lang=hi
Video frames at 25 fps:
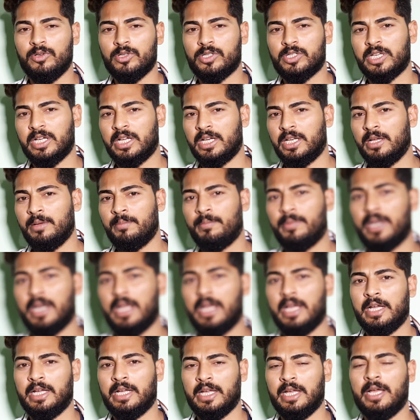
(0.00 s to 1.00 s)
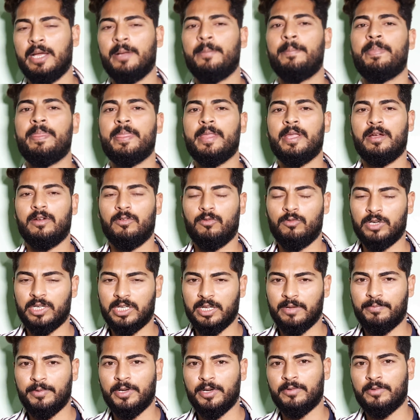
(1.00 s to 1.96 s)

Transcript: आईओएस के लिए बनाया गया है उनके